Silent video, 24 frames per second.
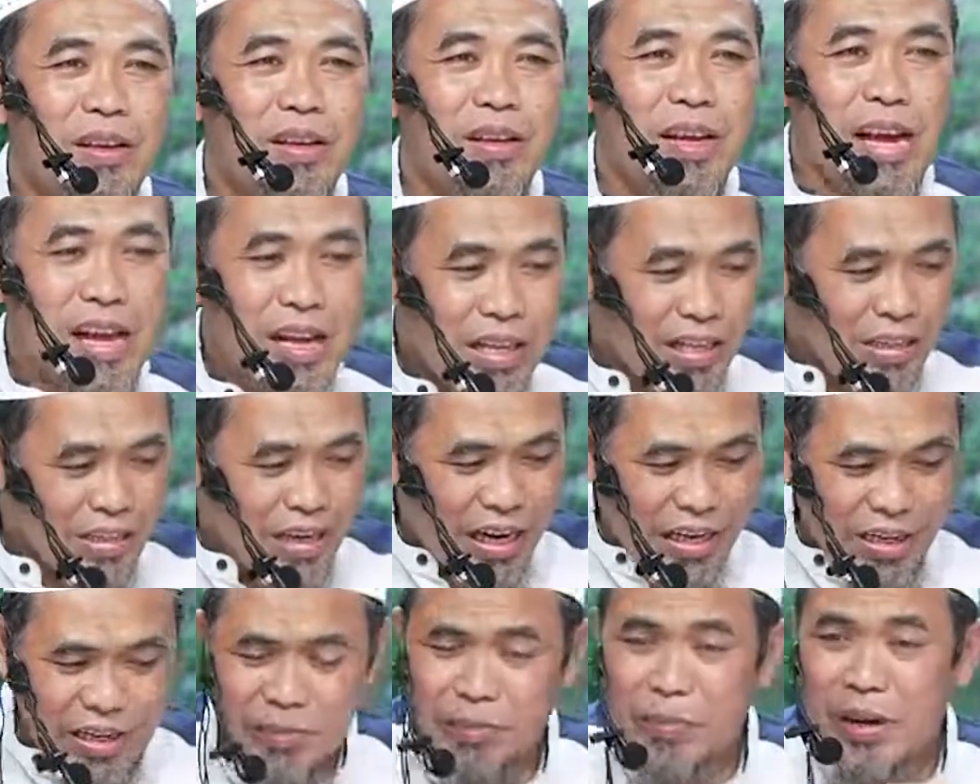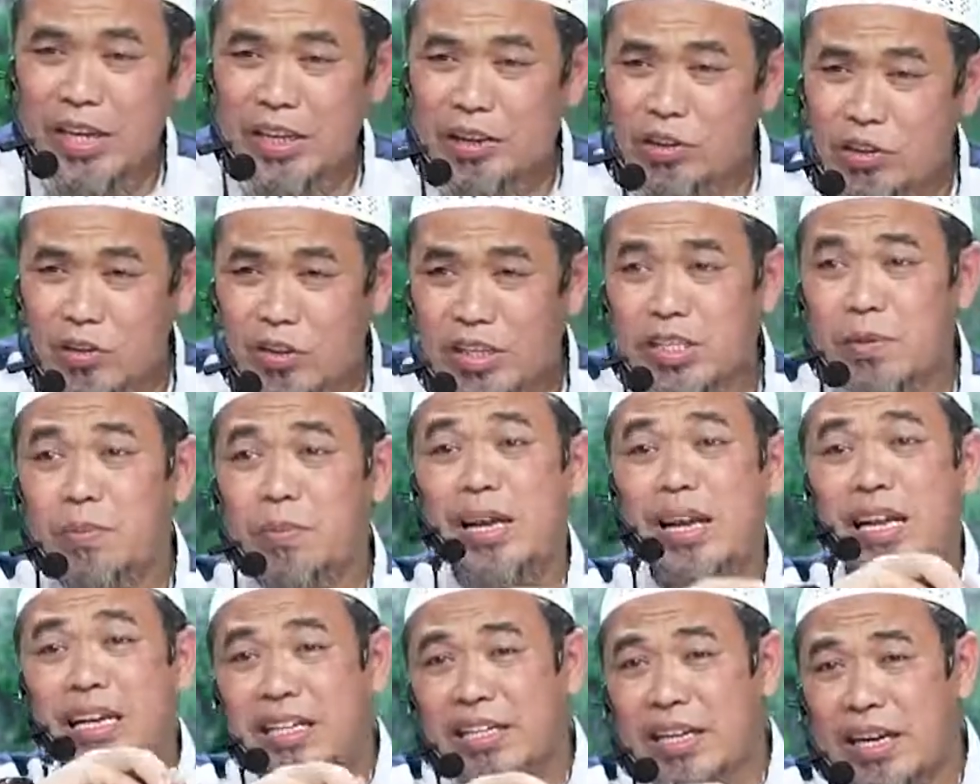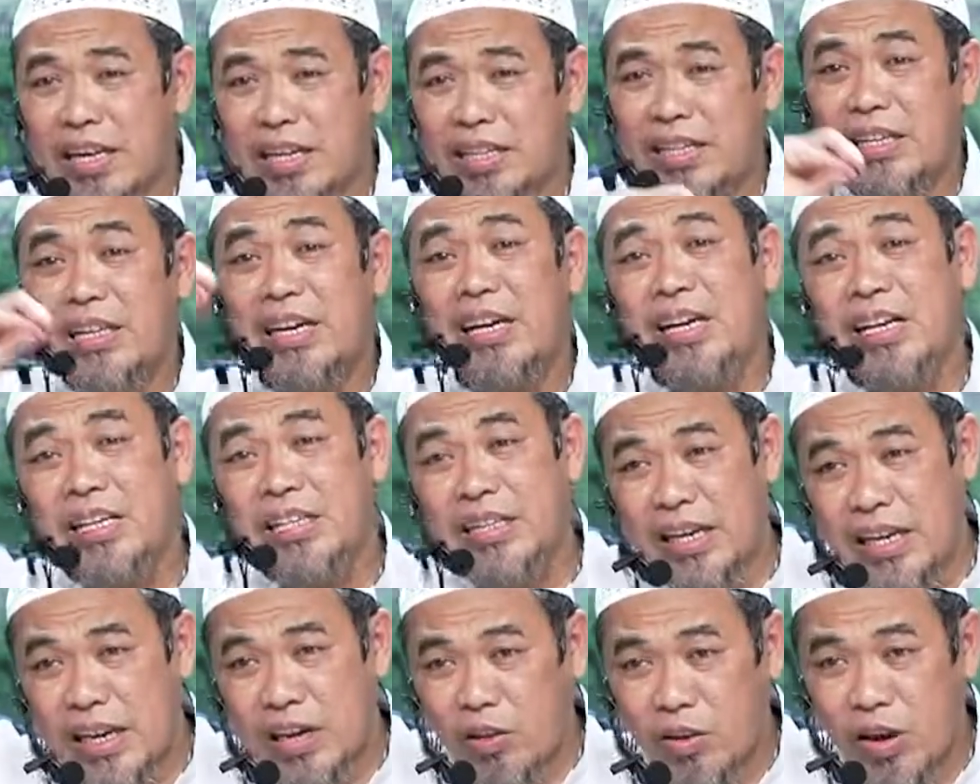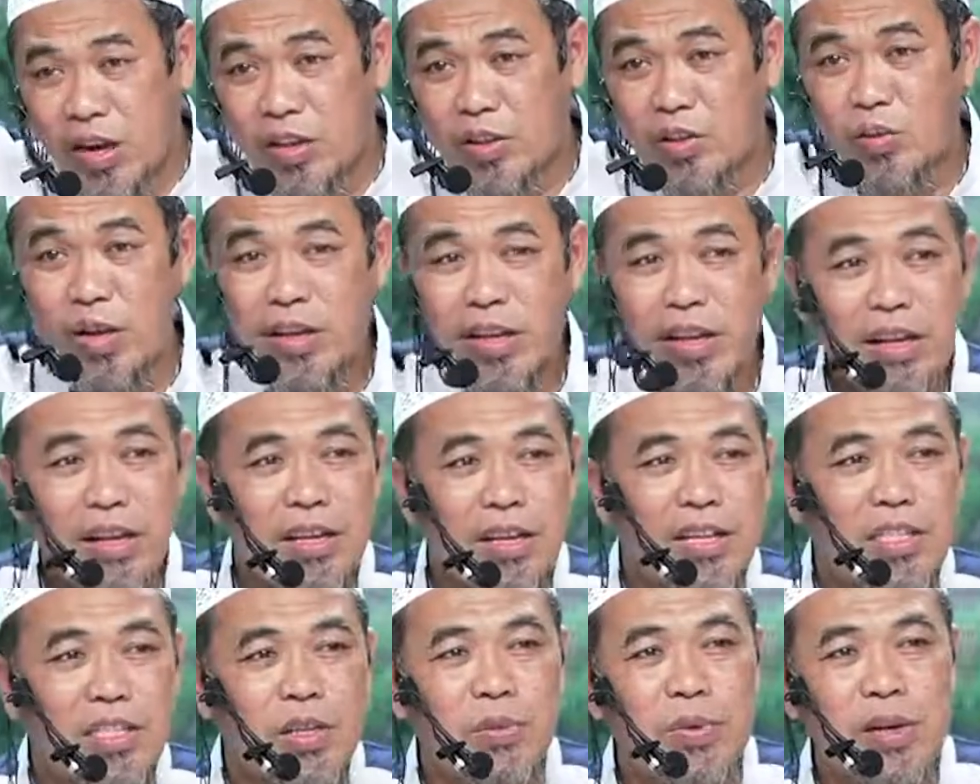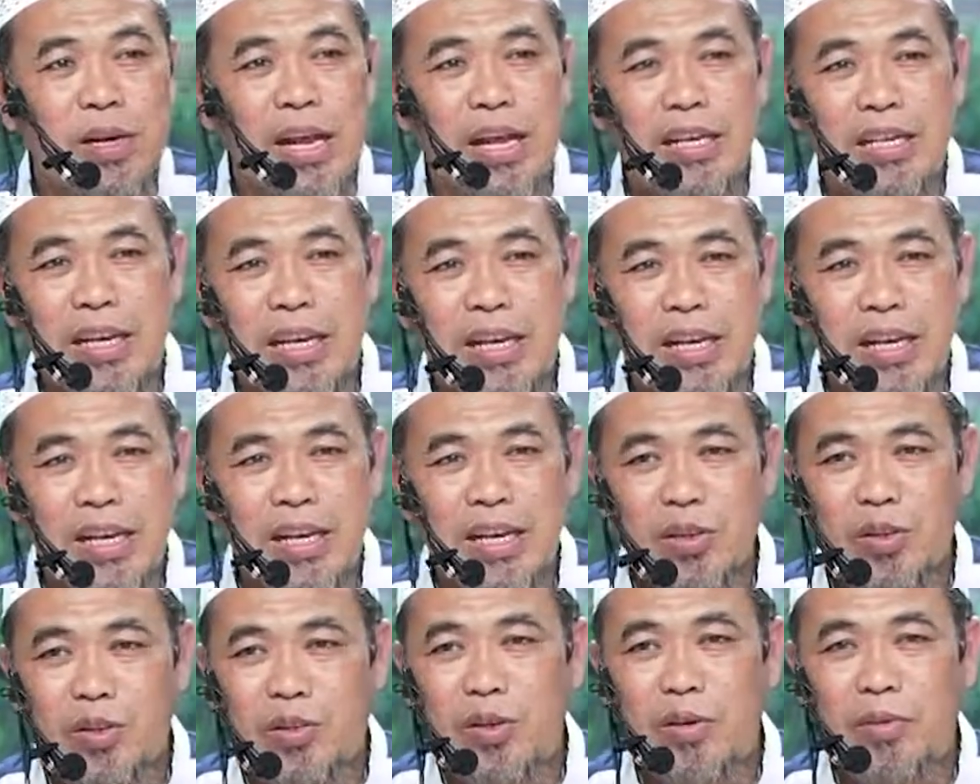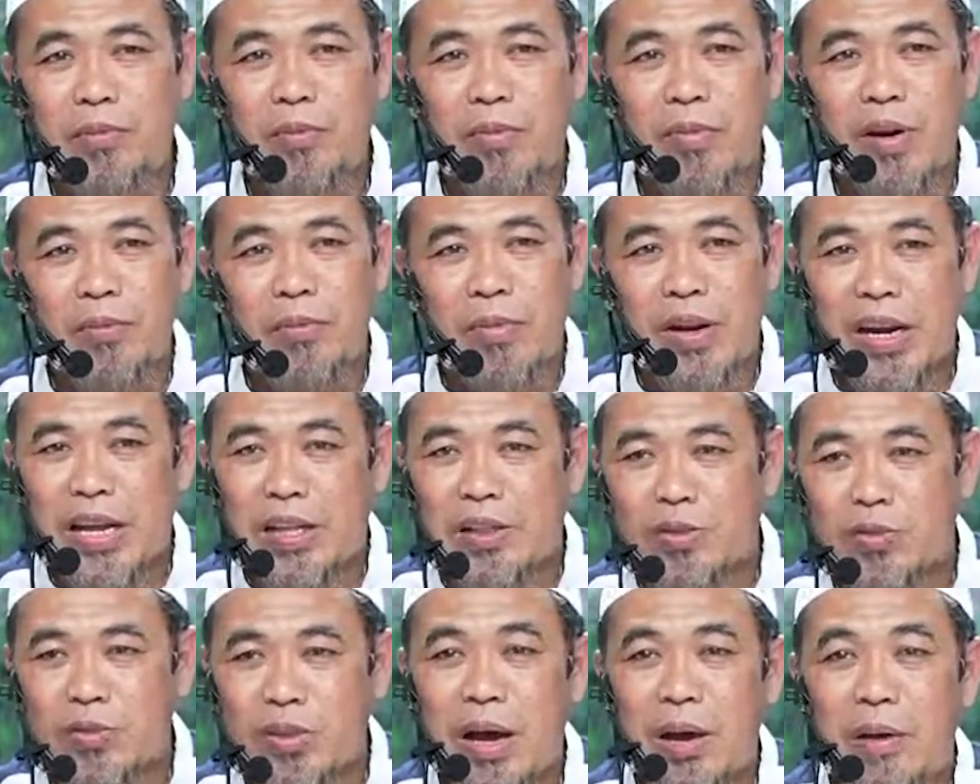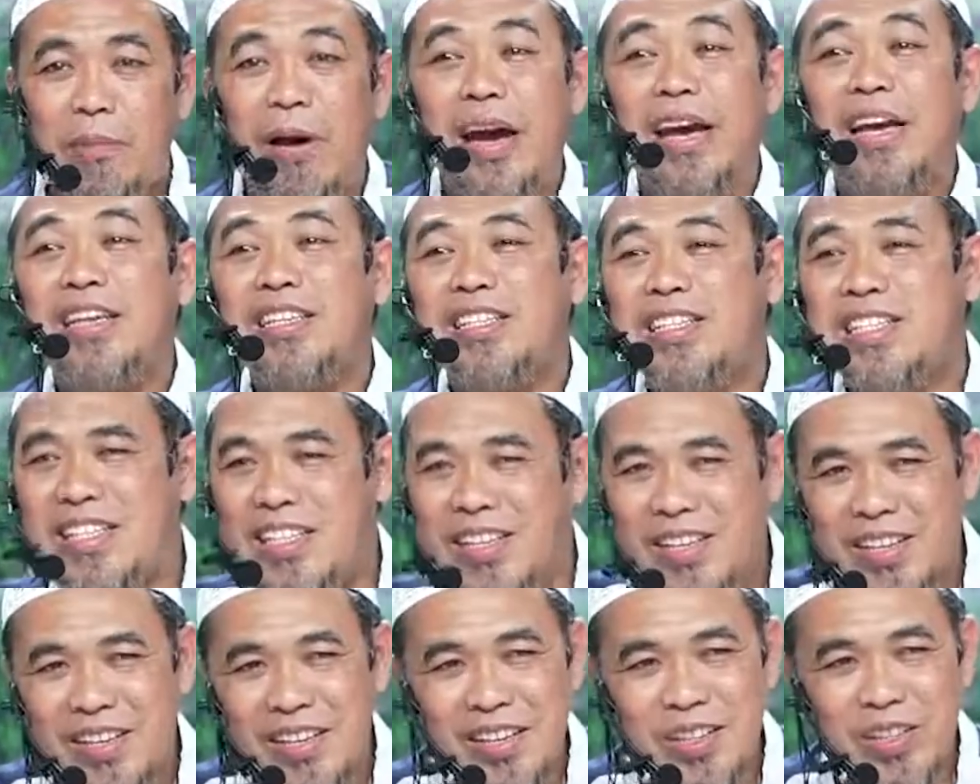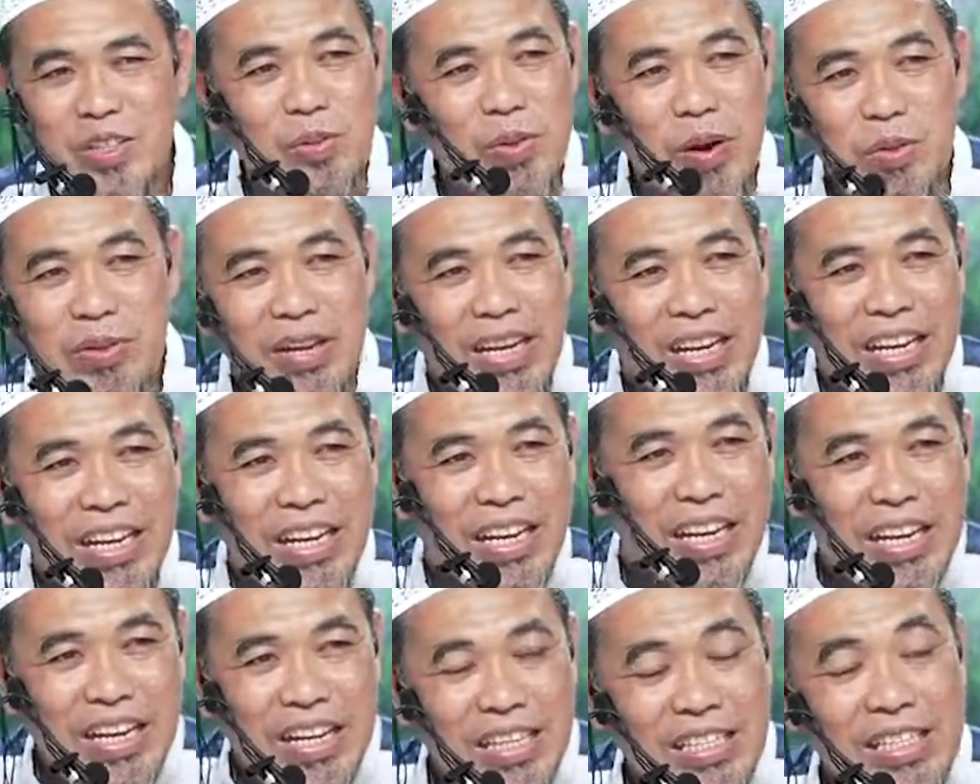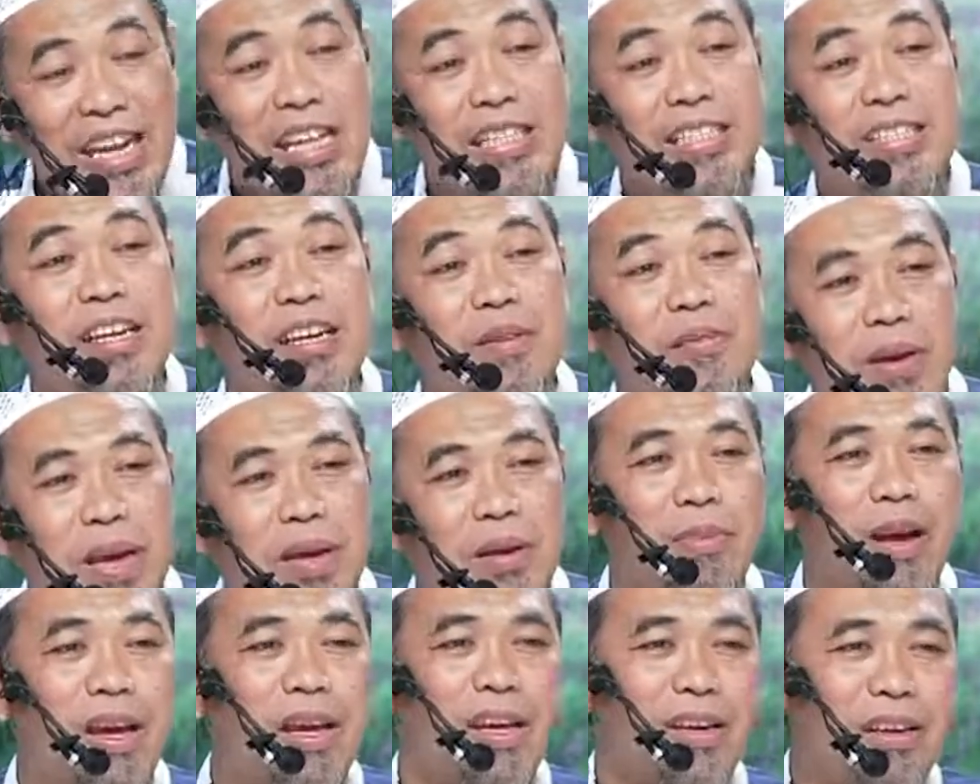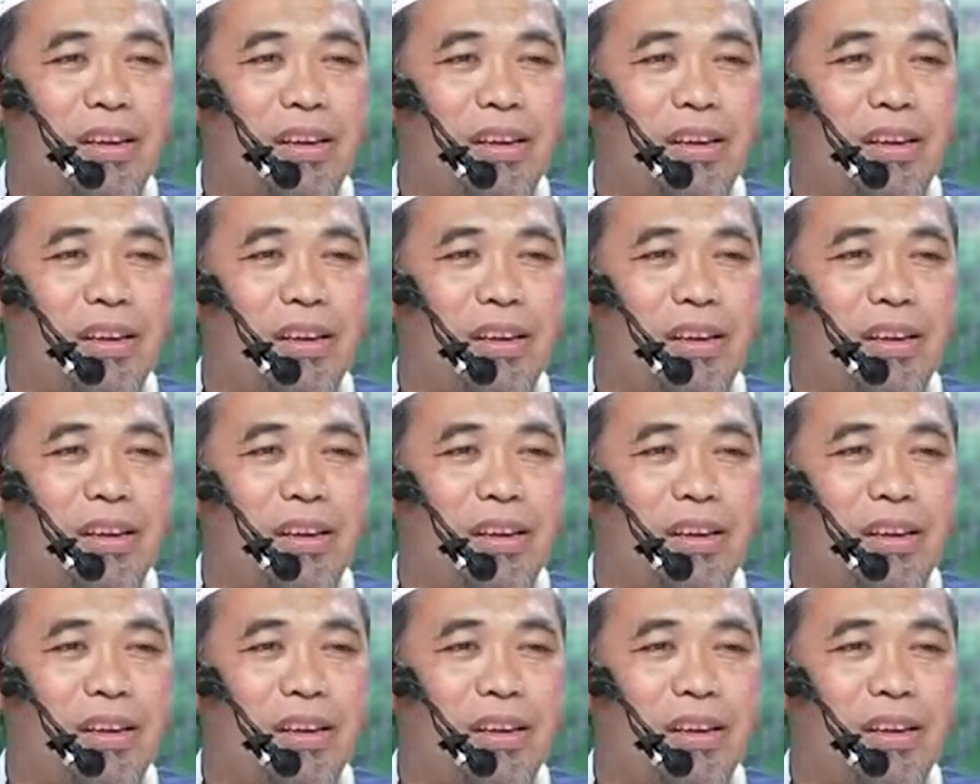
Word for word: ya, dan di, begitu juga sebaliknya ketika kita ke orang tuanya, sebenarnya itu menantu tak baik, Ji. Cuma begini gini, jelaskan baik-baik.